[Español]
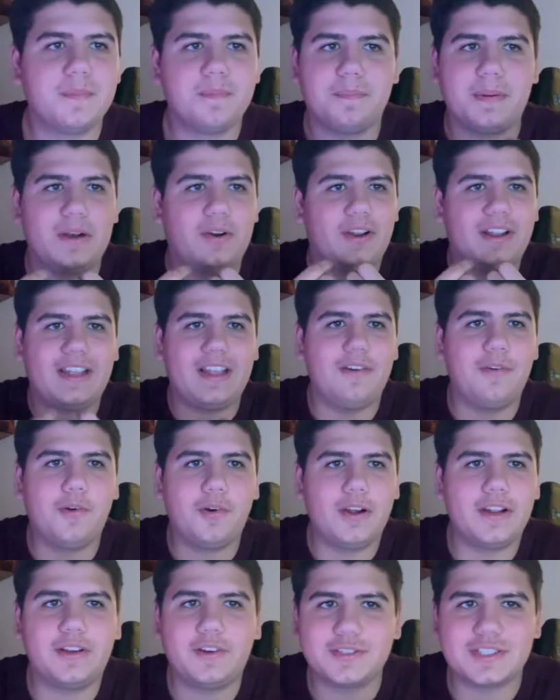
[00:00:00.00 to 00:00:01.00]
Pero es que
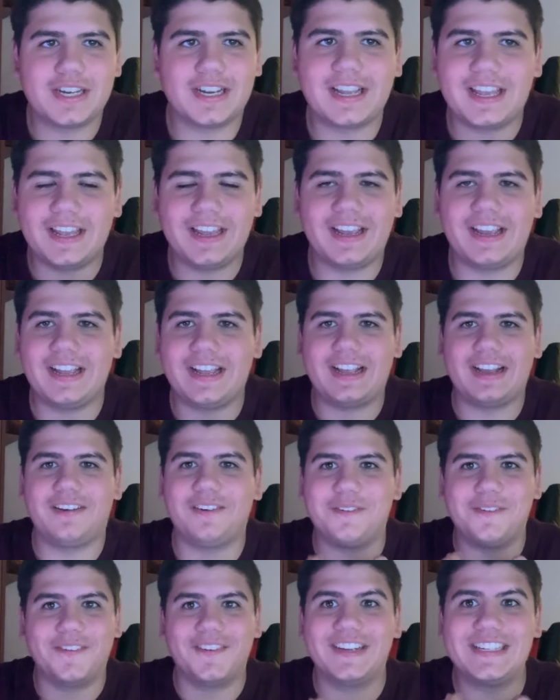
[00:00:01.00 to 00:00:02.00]
luego hay cosas que,
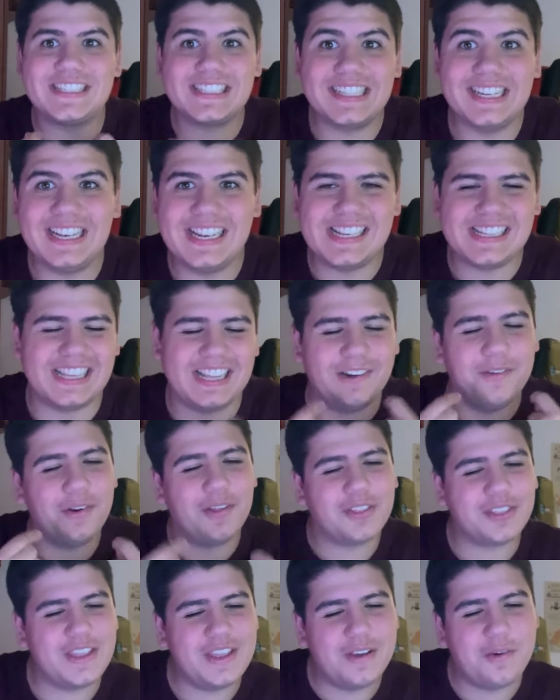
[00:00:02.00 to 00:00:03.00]
como ese, del
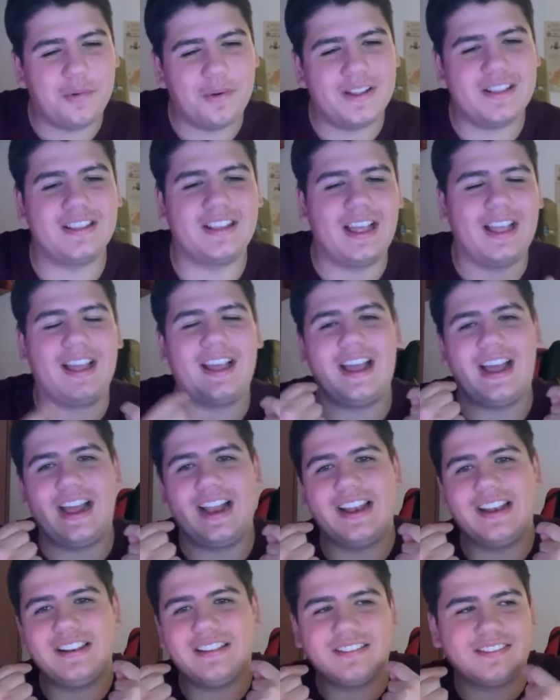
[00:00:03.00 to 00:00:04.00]
1.50
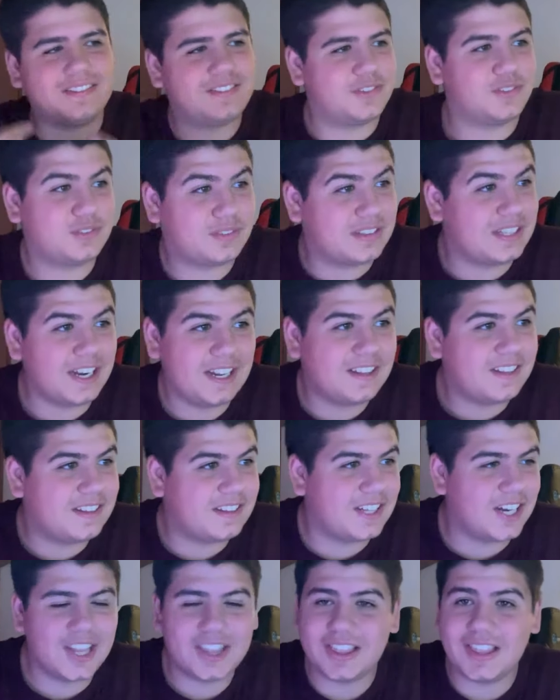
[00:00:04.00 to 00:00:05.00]
al
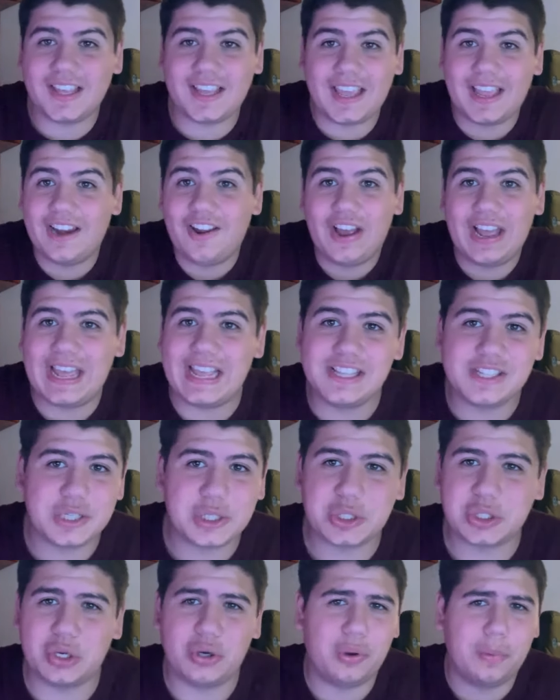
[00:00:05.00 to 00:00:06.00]
3.13 que lo has
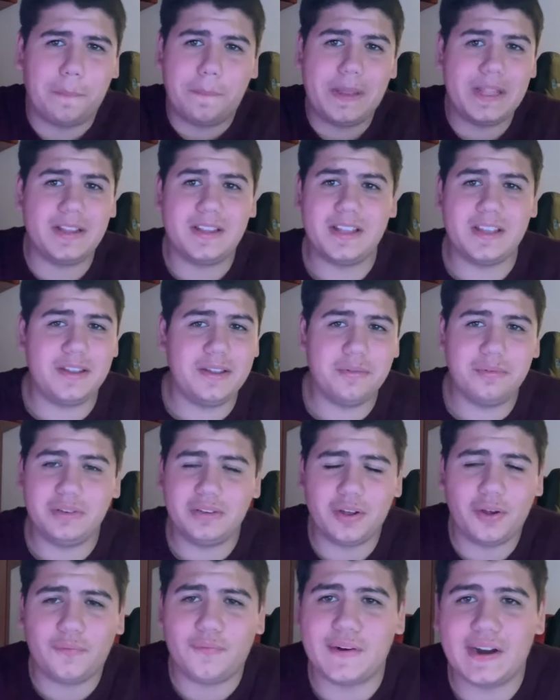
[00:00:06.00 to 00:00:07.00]
hecho solo Pity y
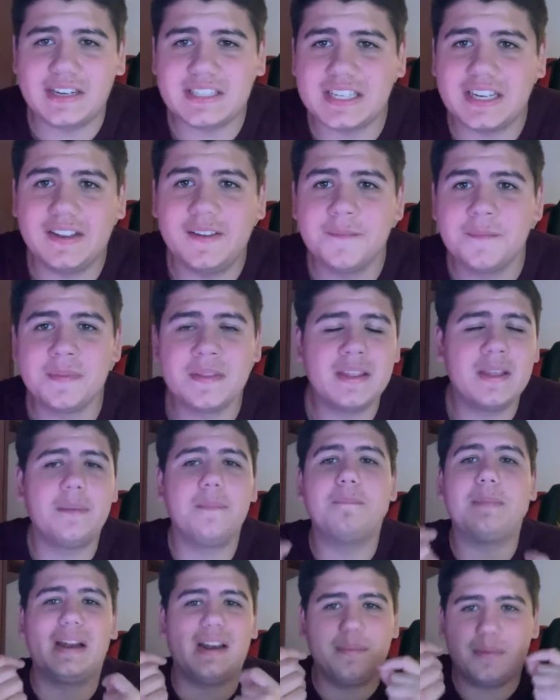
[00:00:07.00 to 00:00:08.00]
un, dos frases,
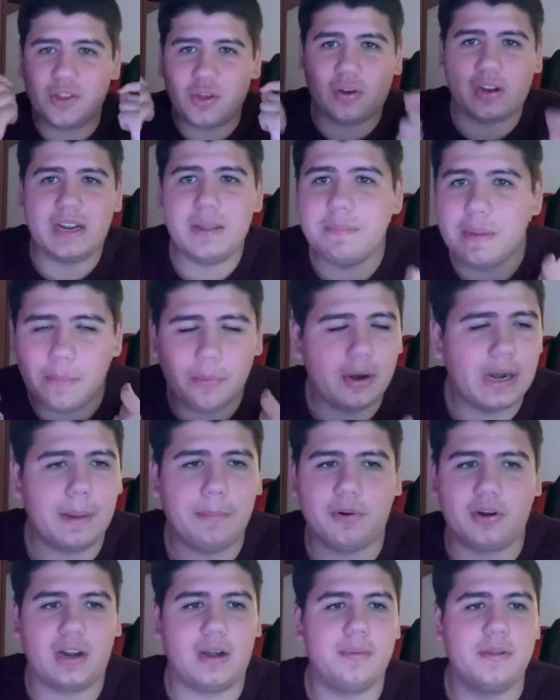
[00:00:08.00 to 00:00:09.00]
vale, videoclip me
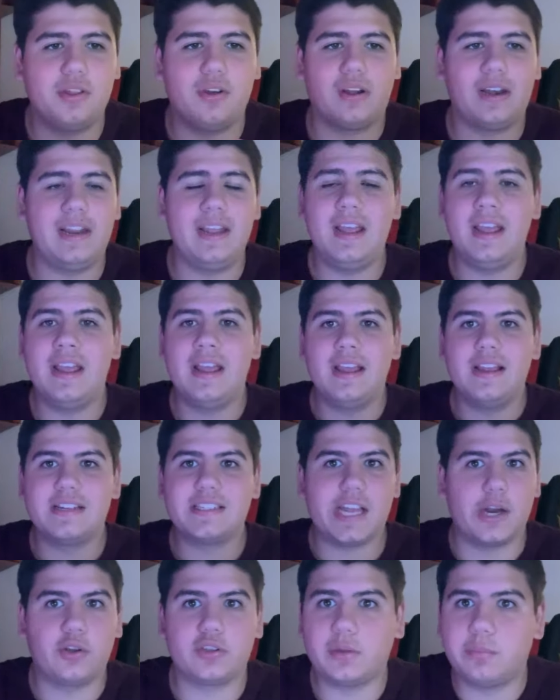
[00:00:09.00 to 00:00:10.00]
mola, porque el videoclip
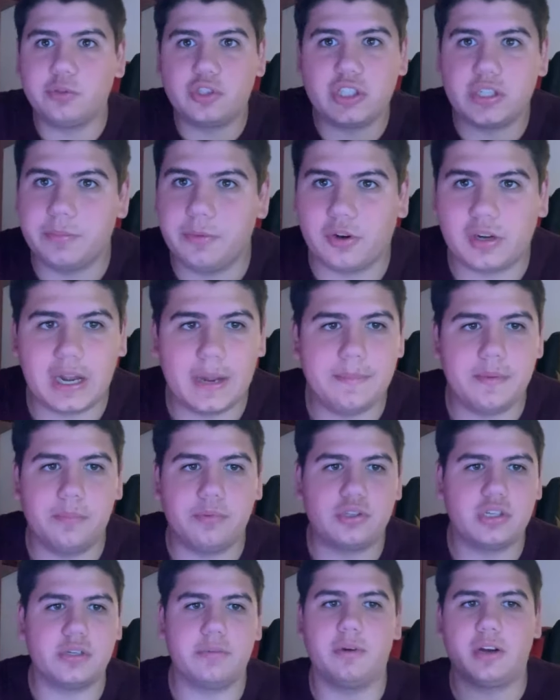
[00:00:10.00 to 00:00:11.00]
se han notado muchísimos
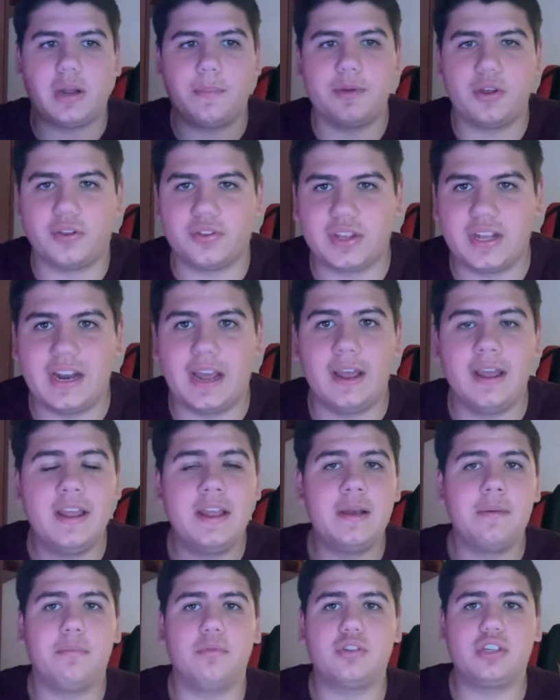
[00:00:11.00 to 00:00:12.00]
cambios, muchísimos cambios de escena,
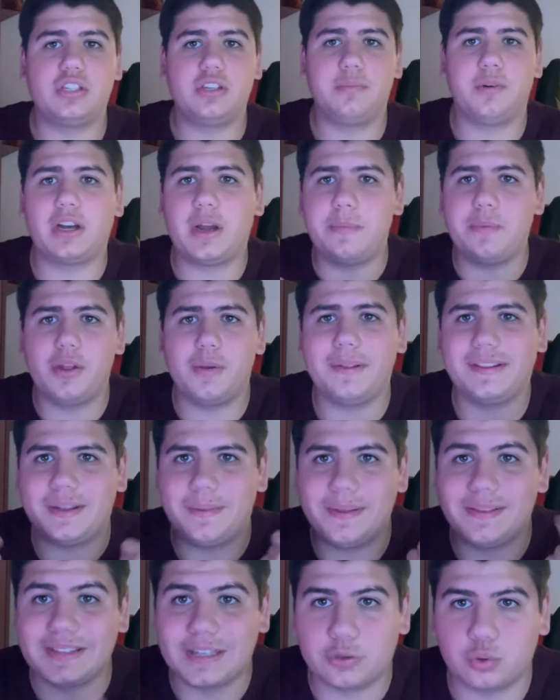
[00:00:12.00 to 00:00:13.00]
muchísimos cambios de
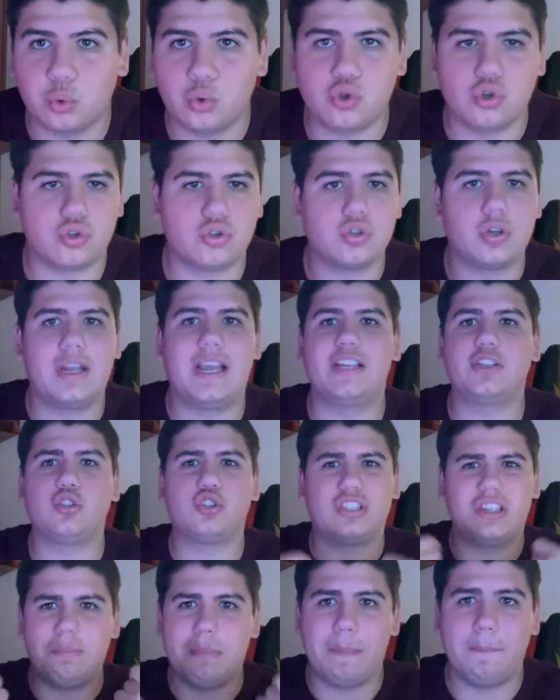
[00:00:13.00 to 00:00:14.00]
vestimenta tuyos, eso
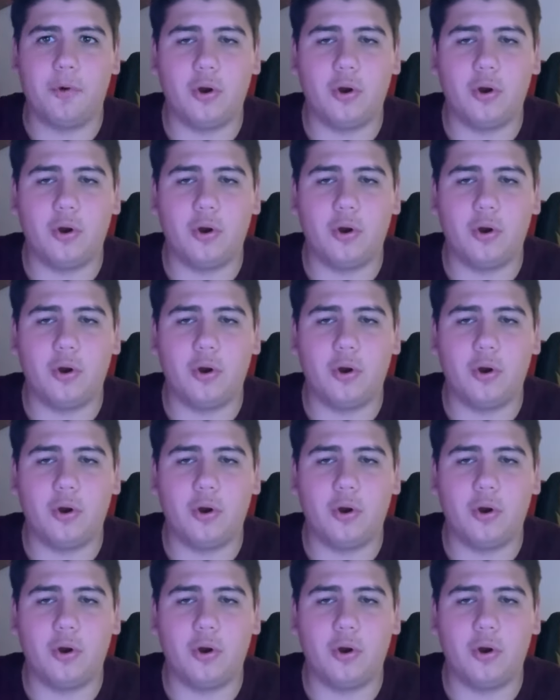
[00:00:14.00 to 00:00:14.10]
sí me